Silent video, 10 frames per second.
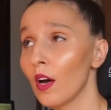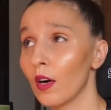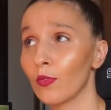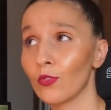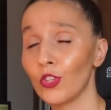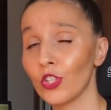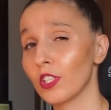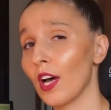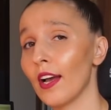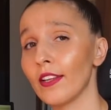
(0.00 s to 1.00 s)
в
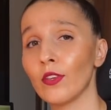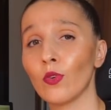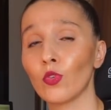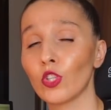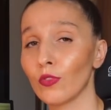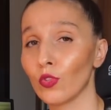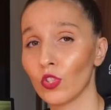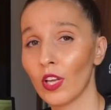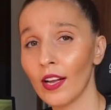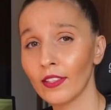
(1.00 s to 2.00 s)
дизайне уже все
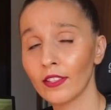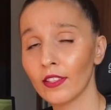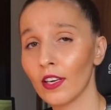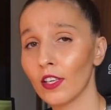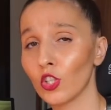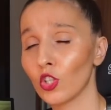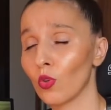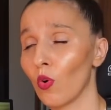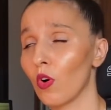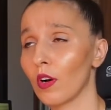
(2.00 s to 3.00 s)
занято,
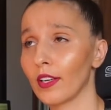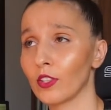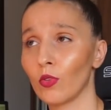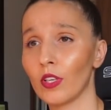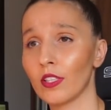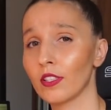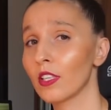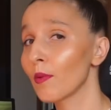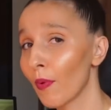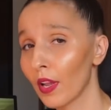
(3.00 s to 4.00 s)
что
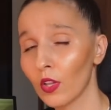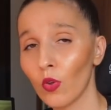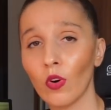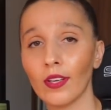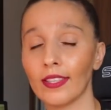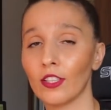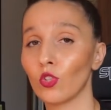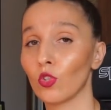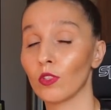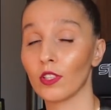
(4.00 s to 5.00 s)
конкуренции полно и
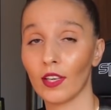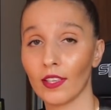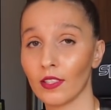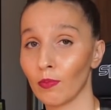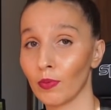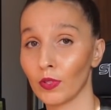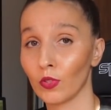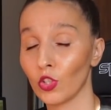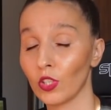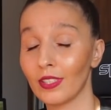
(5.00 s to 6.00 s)
что заказы
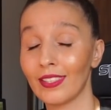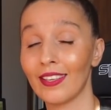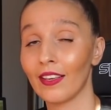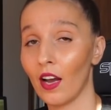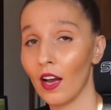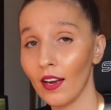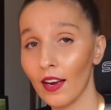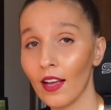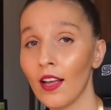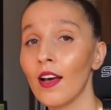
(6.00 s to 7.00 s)
получить нереально,